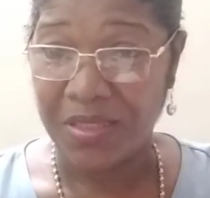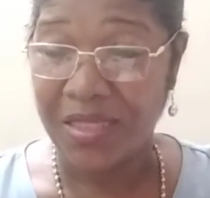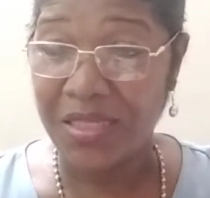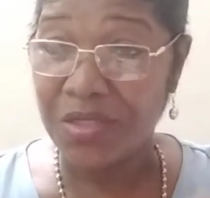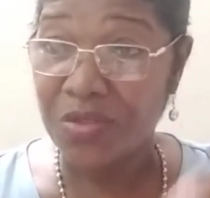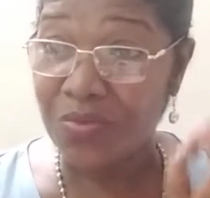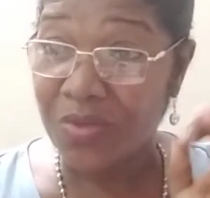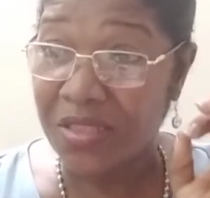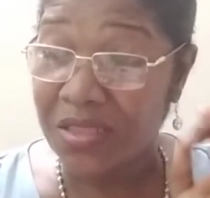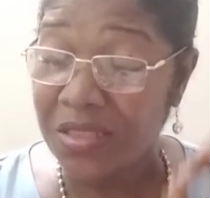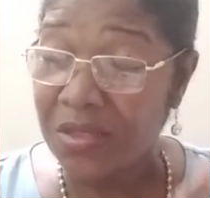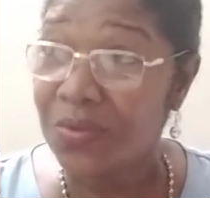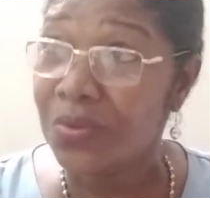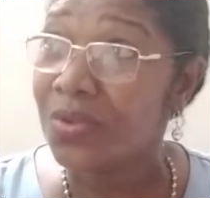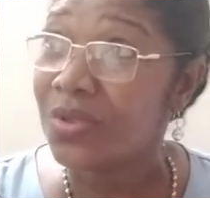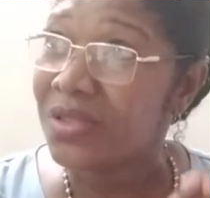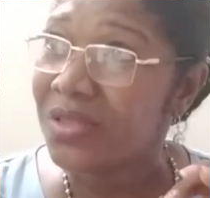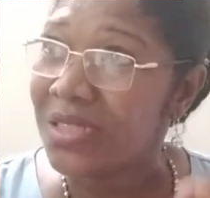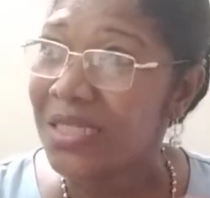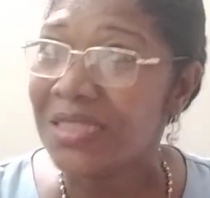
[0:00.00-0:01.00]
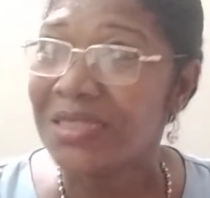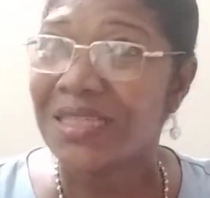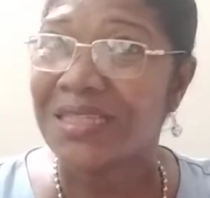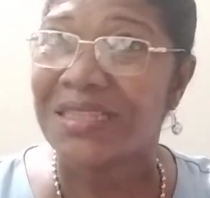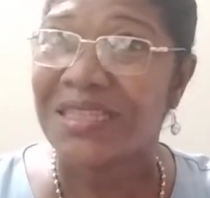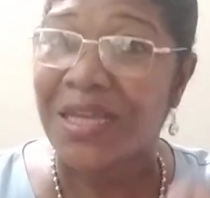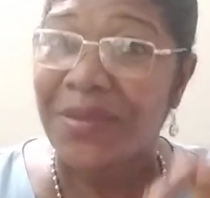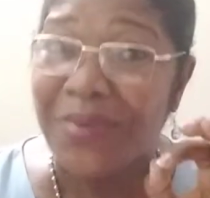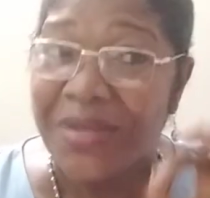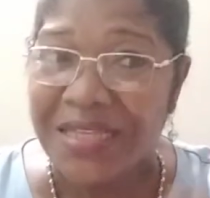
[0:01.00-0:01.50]
en su artículo 30,
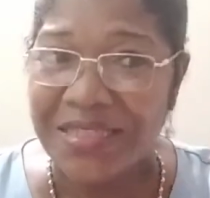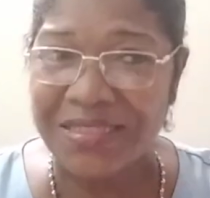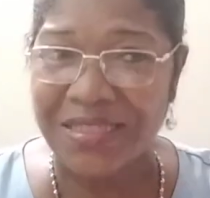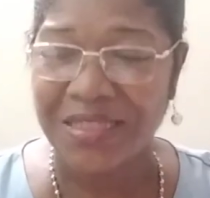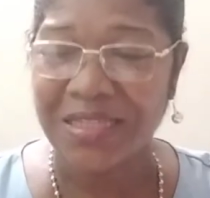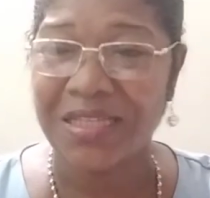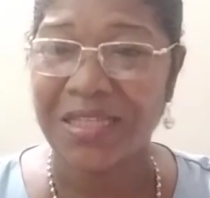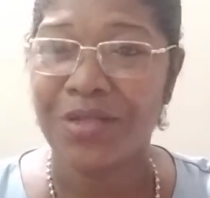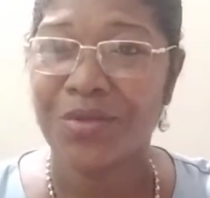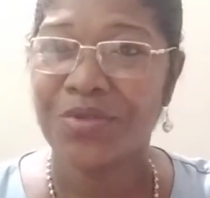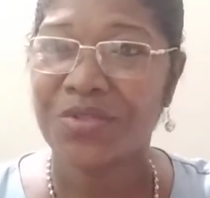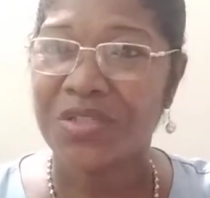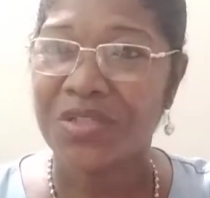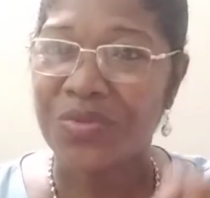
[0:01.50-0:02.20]
establece que los